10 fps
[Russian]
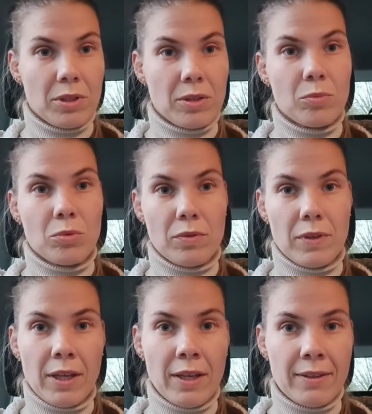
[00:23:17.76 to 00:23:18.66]
вот эту букву
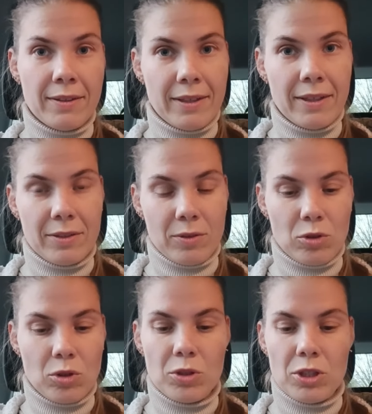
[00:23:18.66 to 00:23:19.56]
N, да, то,
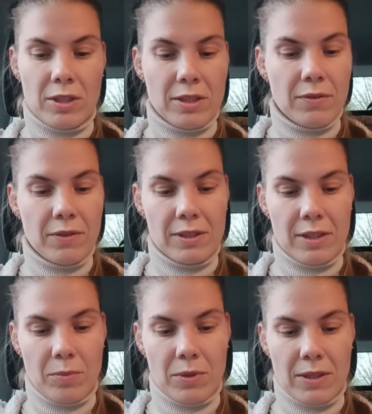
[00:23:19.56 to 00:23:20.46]
что через дефис
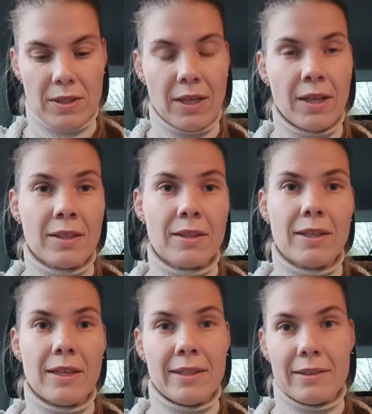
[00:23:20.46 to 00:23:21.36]
написано. N – это
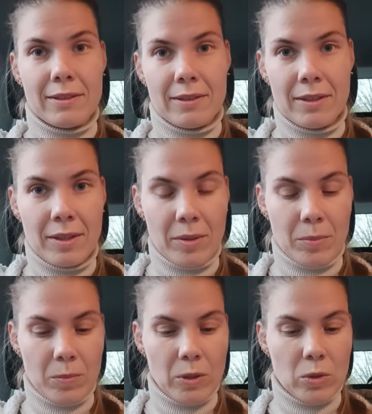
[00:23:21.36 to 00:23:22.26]
end,
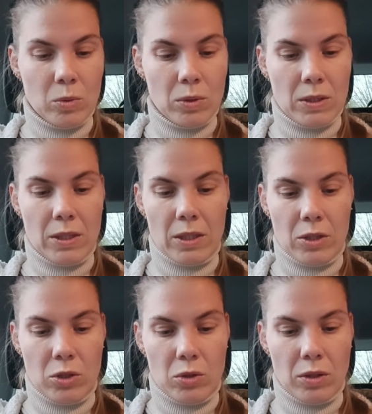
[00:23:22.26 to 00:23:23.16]
по сути,
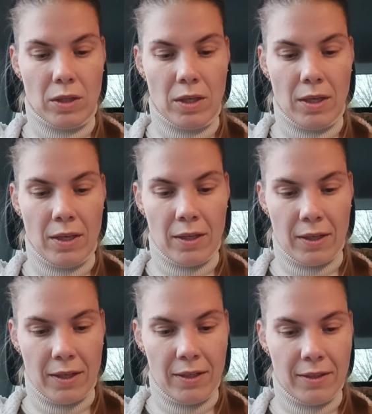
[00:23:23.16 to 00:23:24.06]
сокращенно.
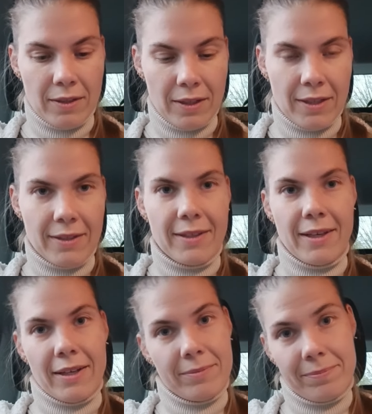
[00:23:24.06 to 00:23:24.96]
Cat – это
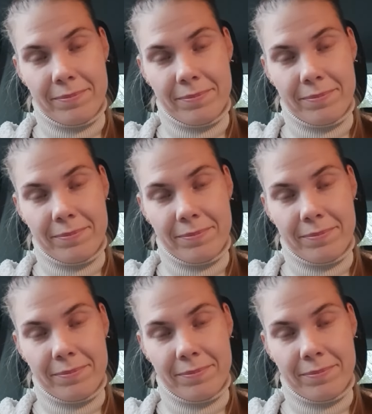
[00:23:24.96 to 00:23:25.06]
я.